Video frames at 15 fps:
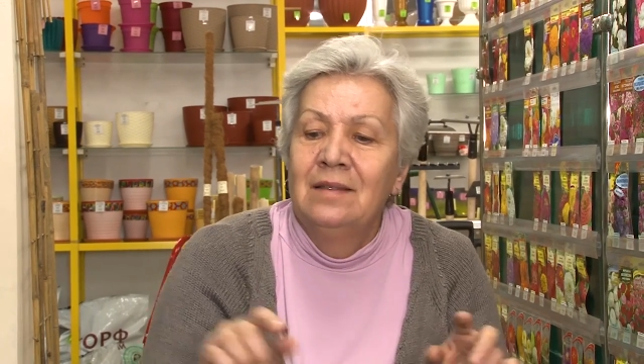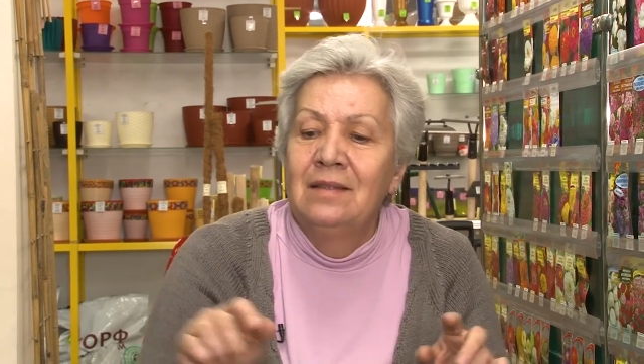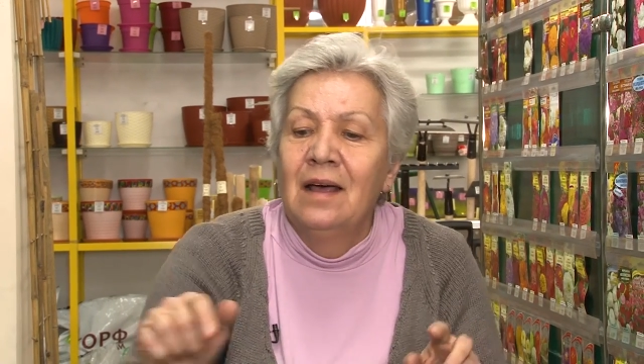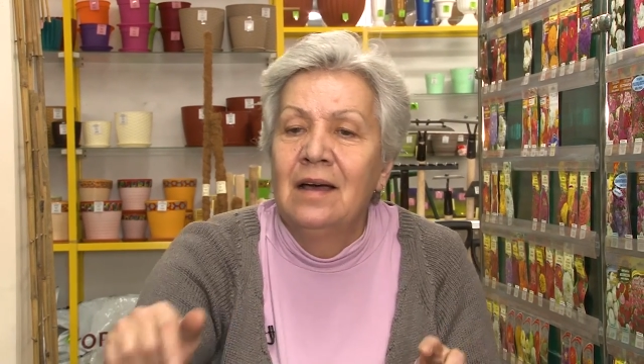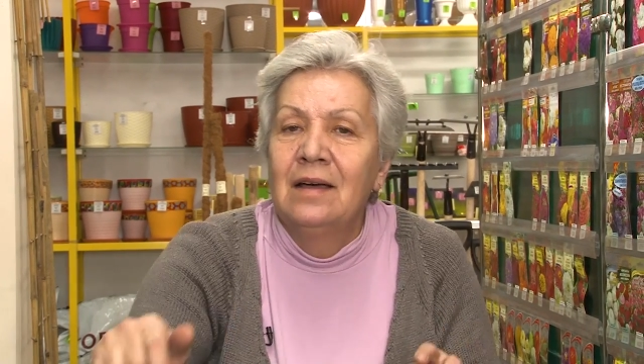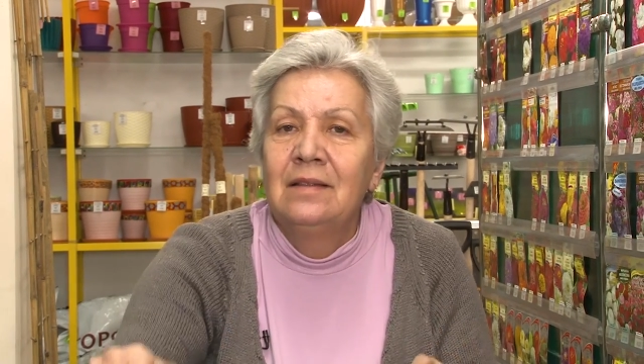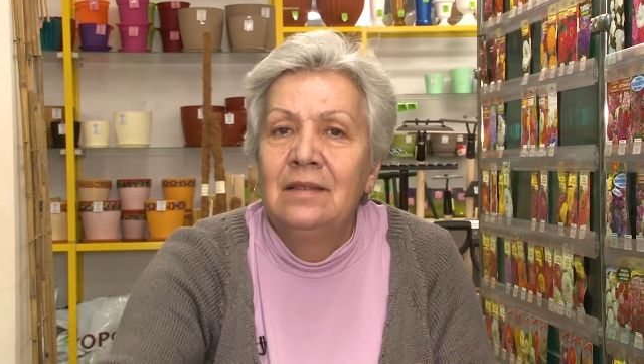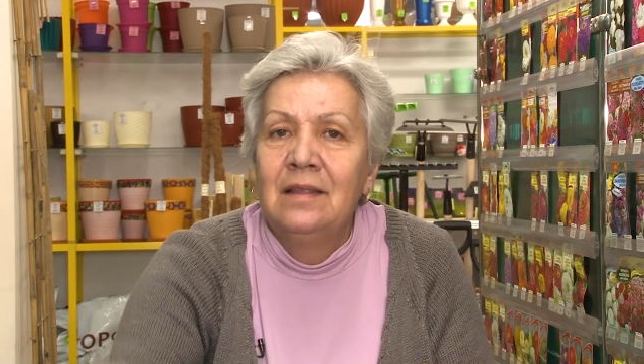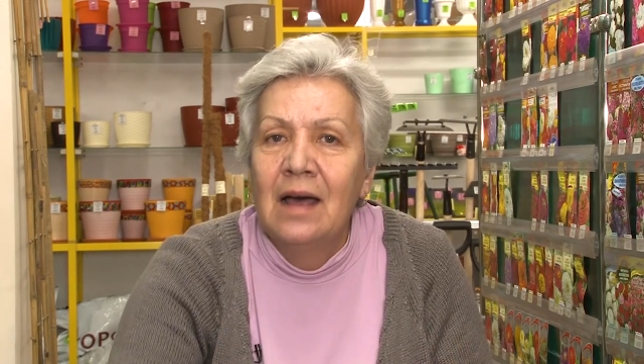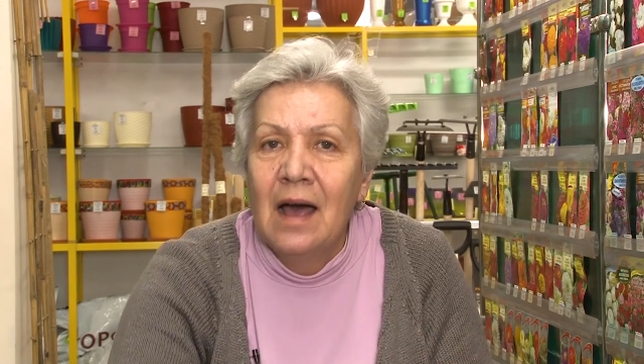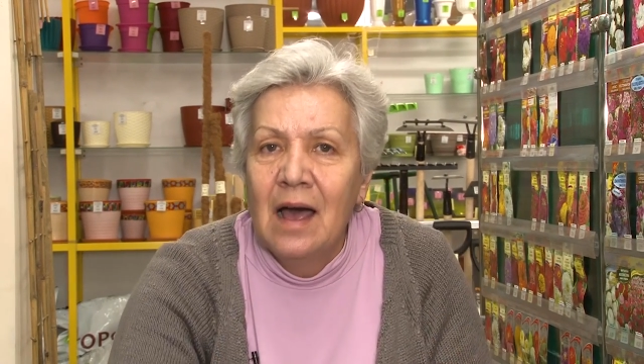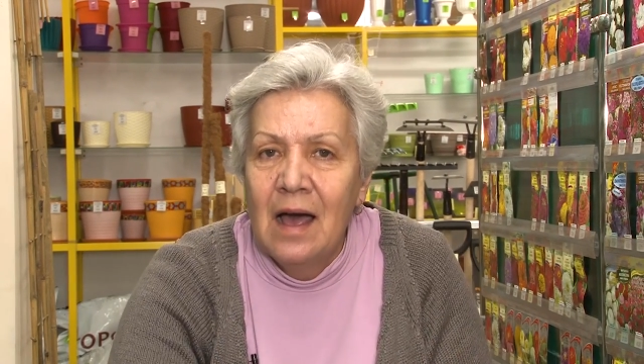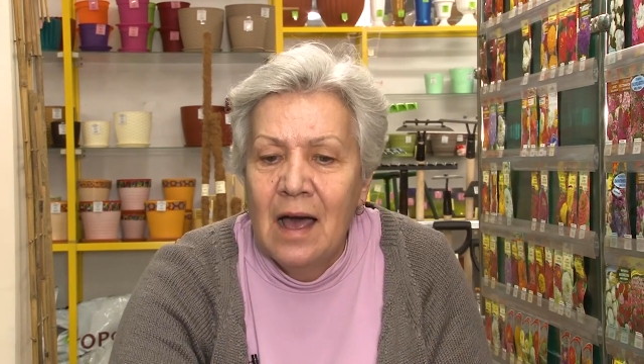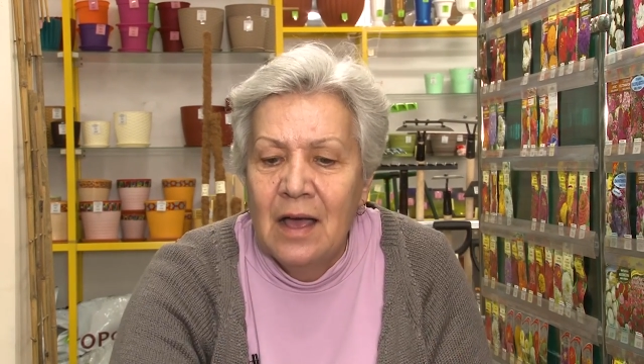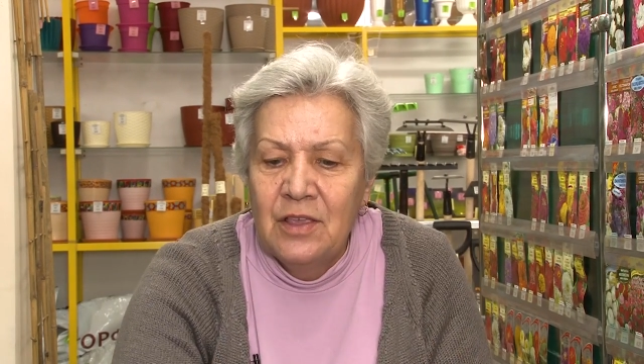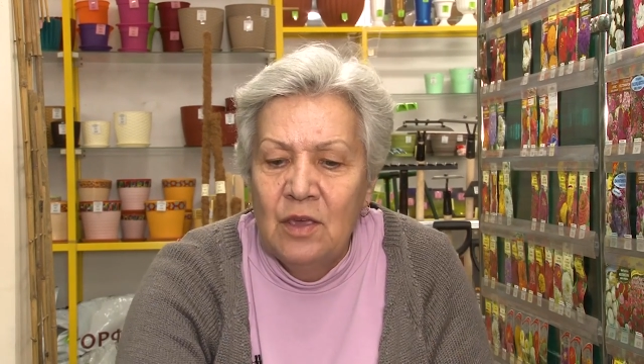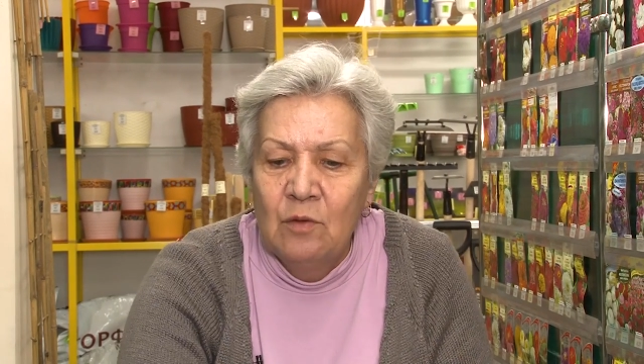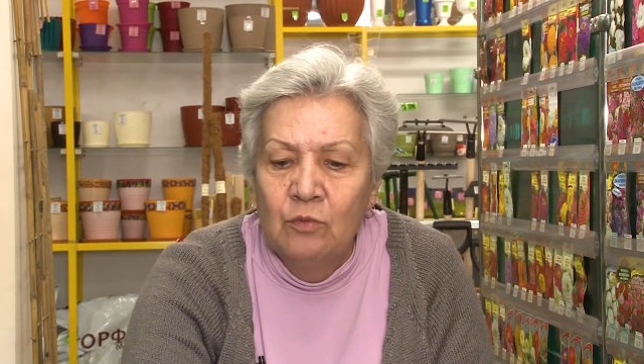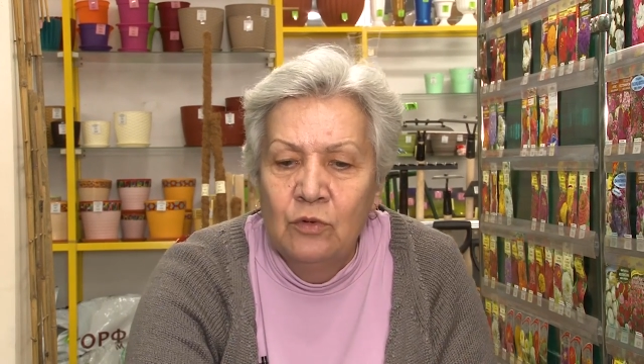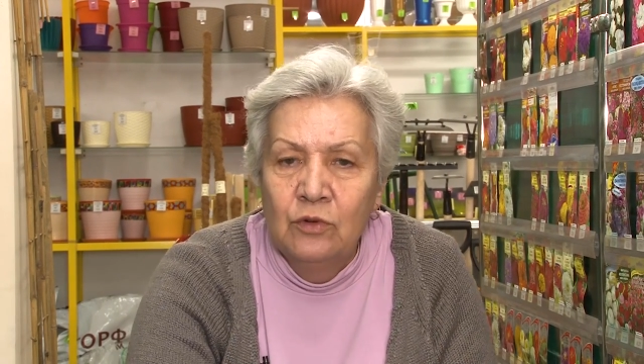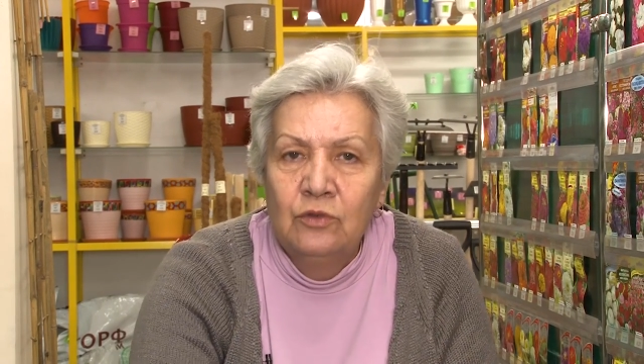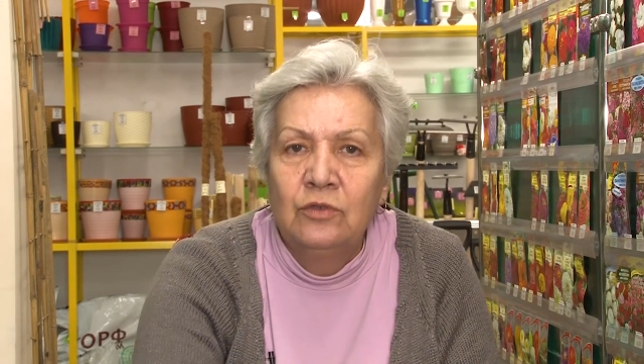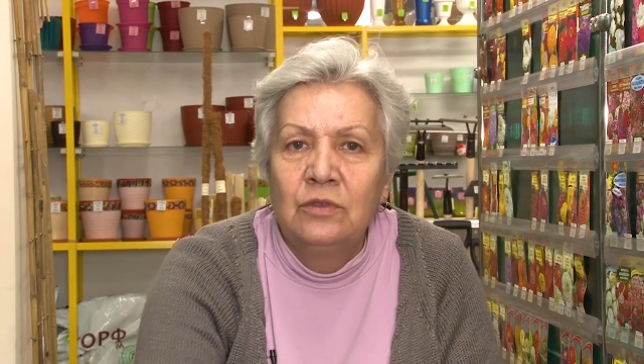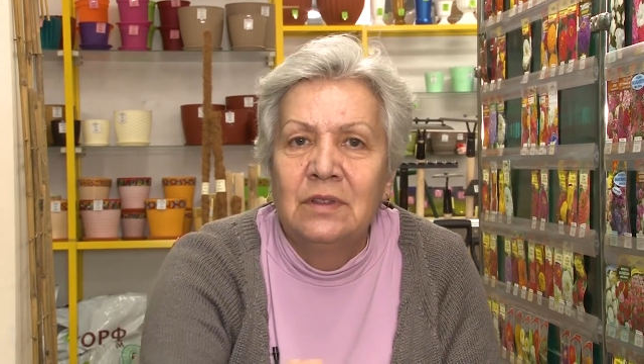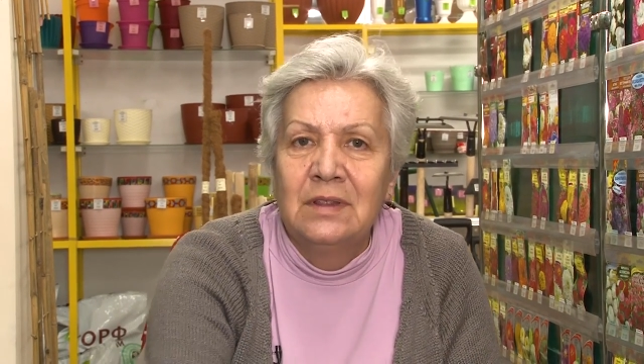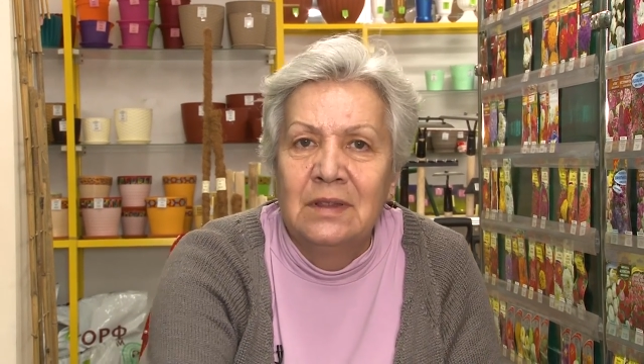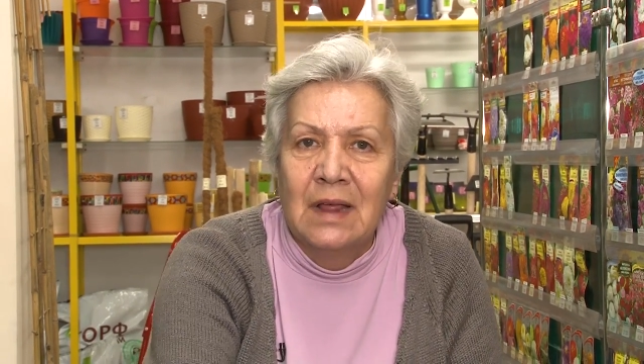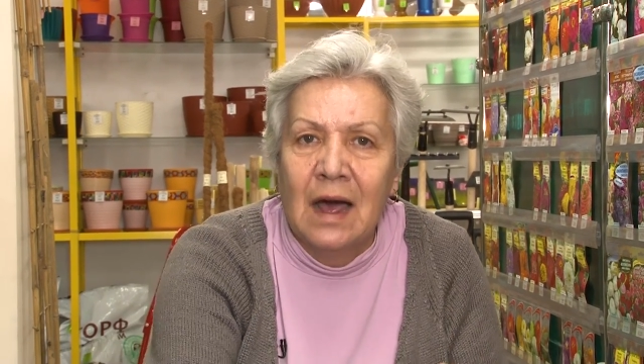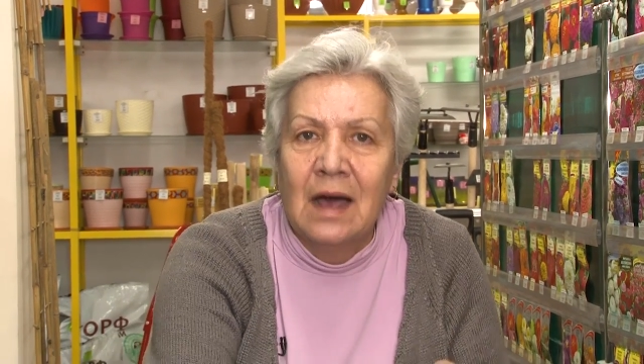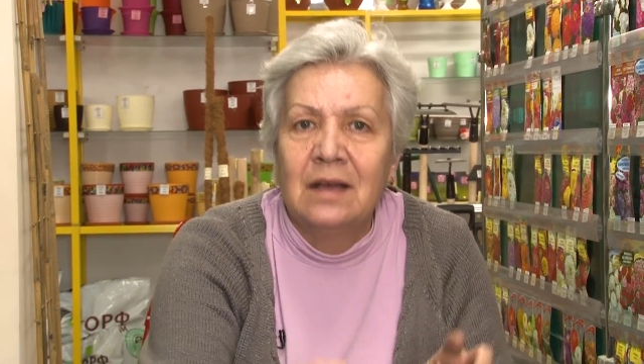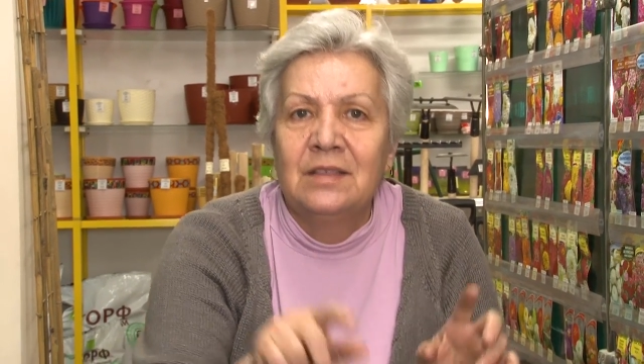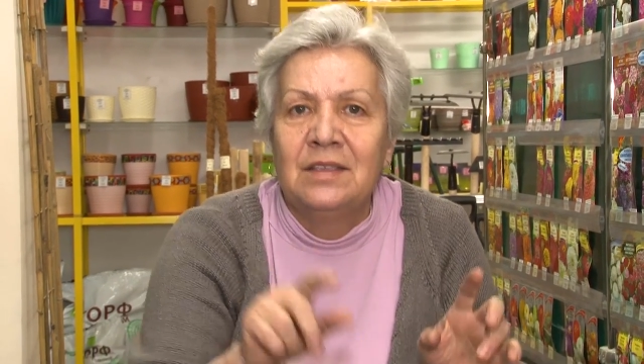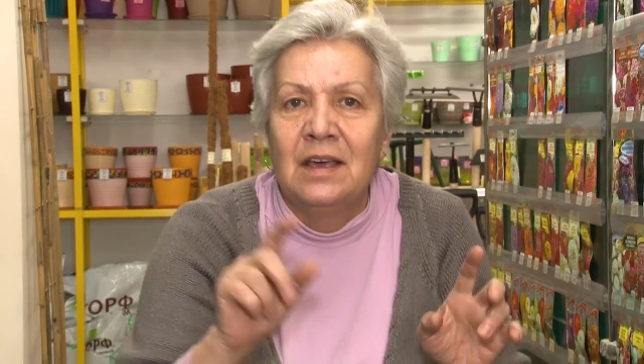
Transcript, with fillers: Тогда они будут так